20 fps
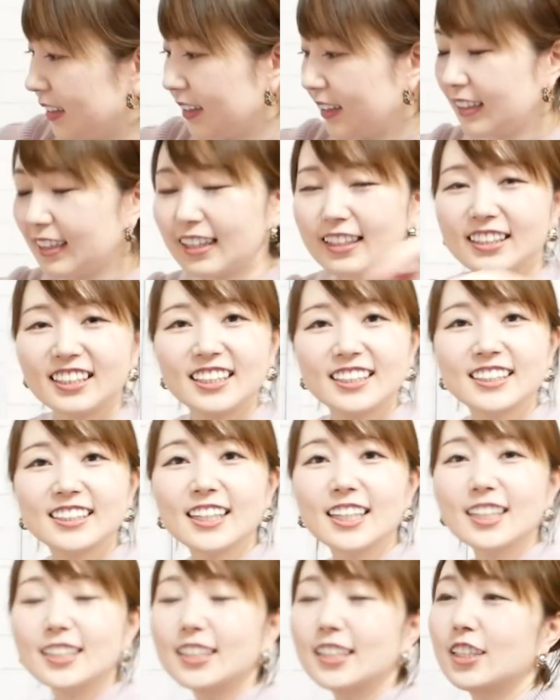いや
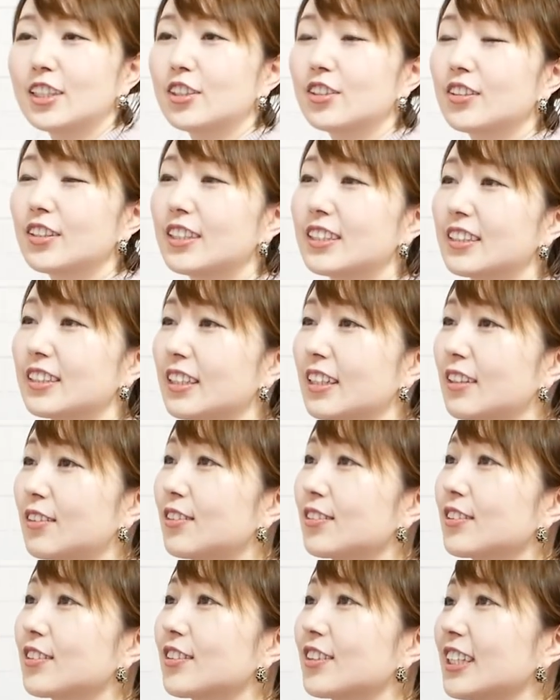2021年ほ
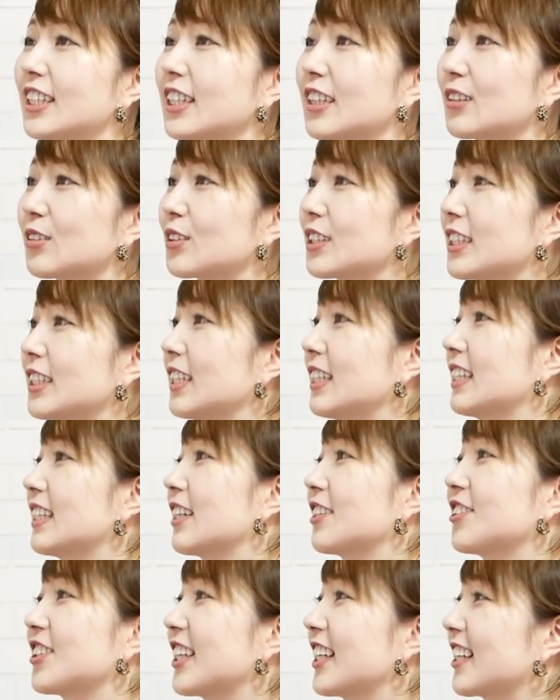んといい年に
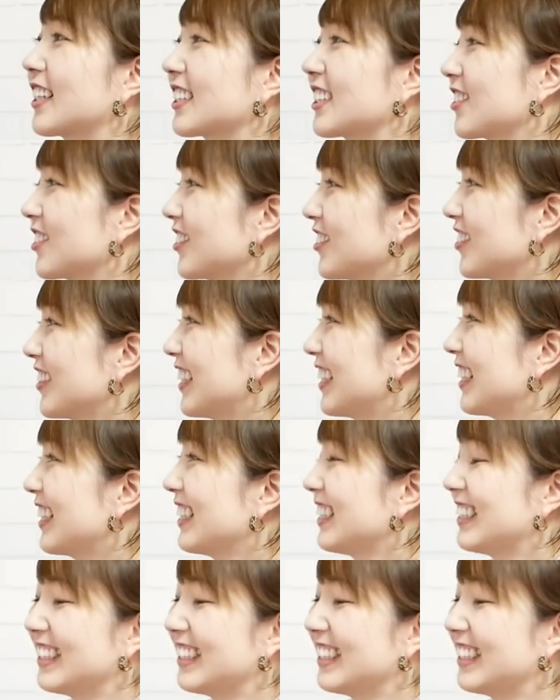なる気がするわ